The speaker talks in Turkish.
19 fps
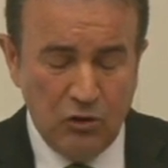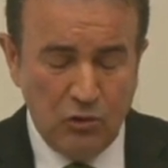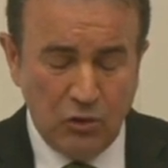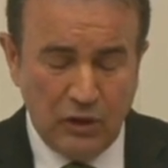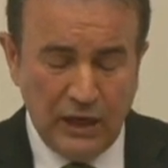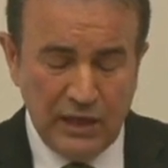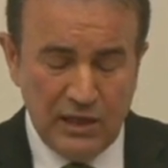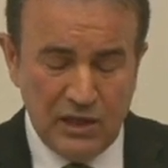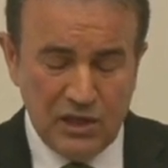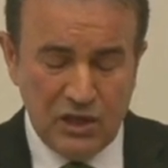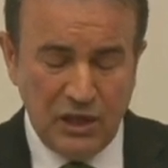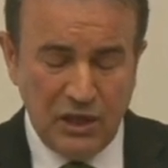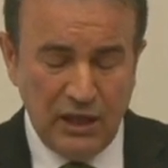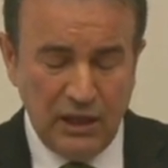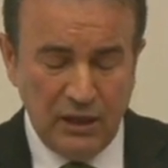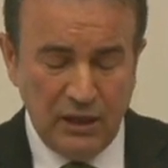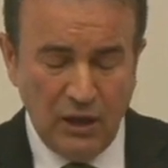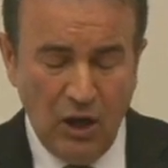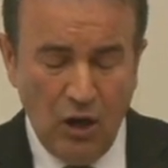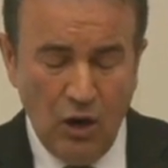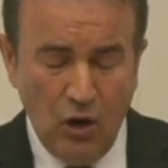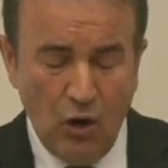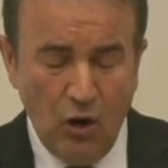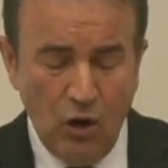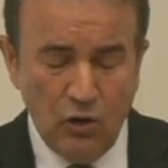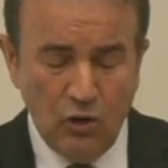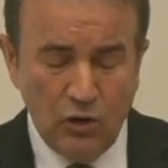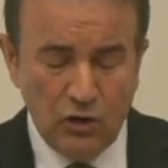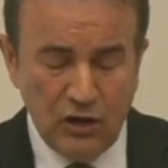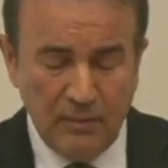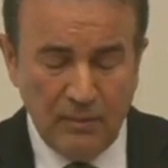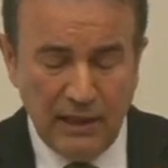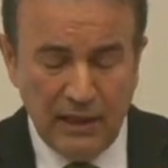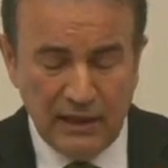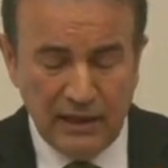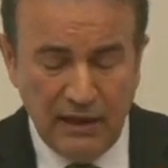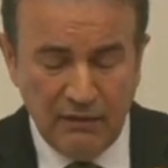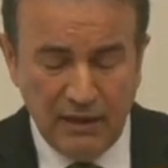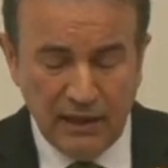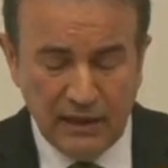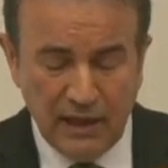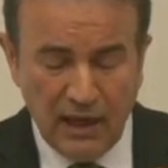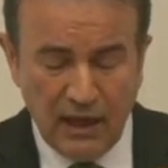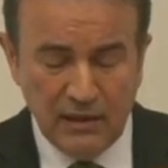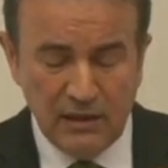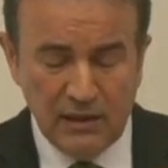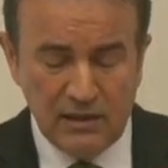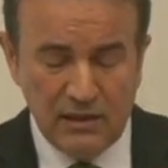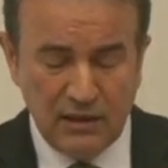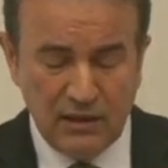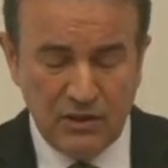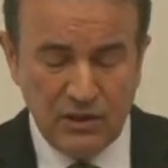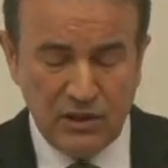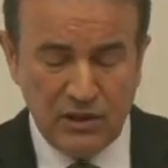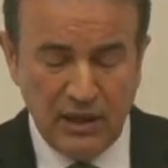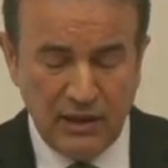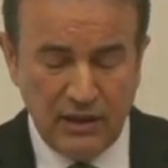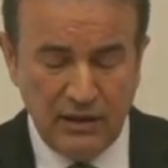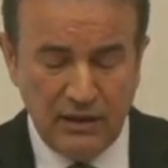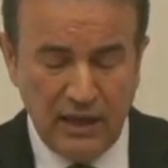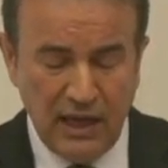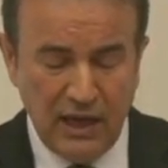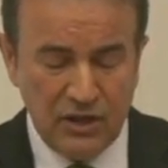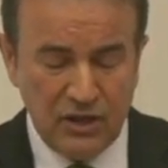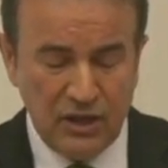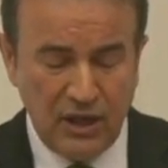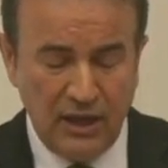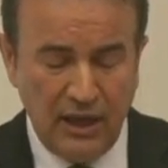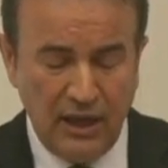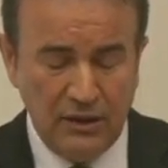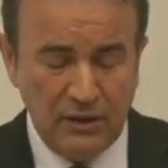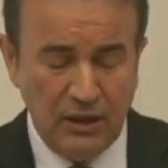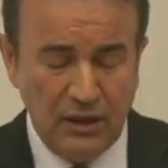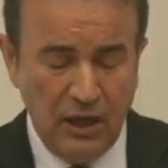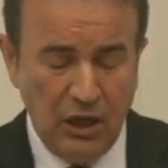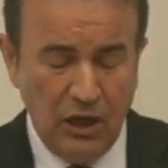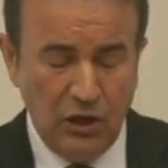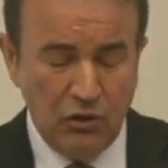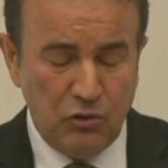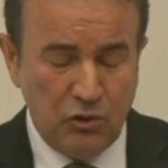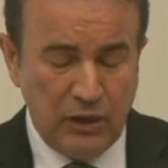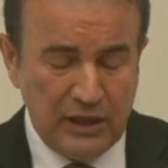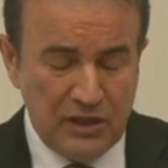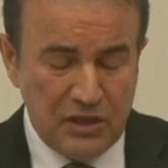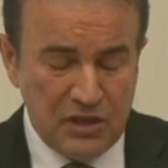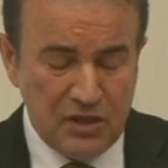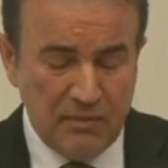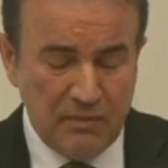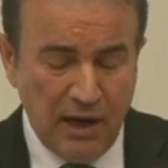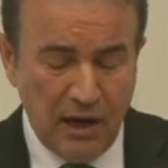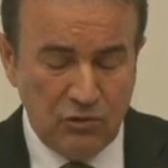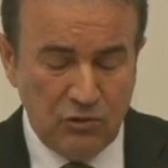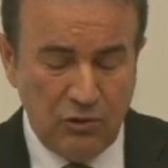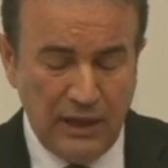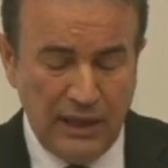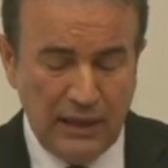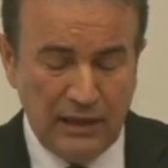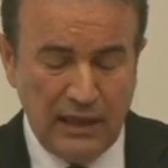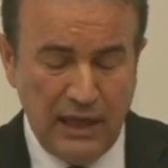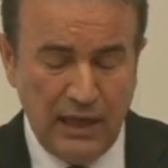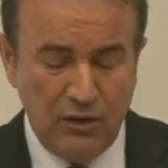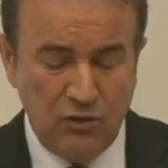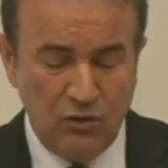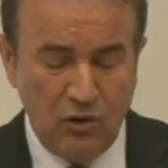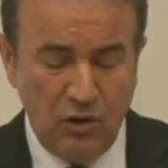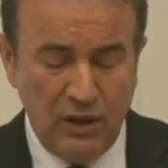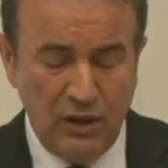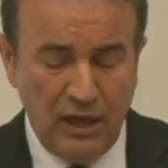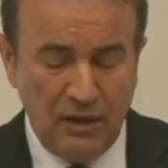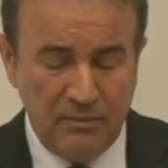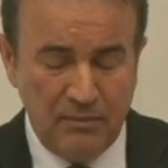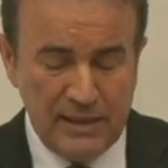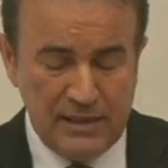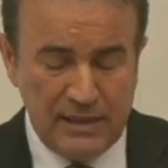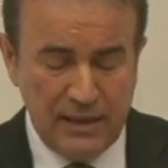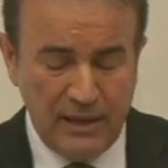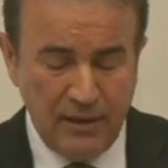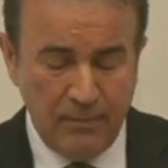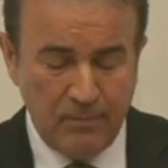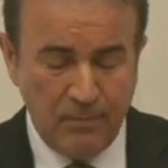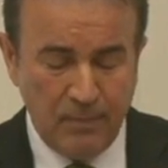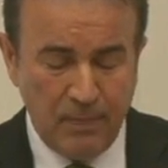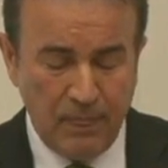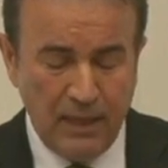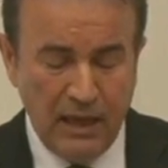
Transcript: tüketicinin ön ödemeli devre tatil satışlarında yaşanan tüketici mağduriyetlerinin önlenmesi,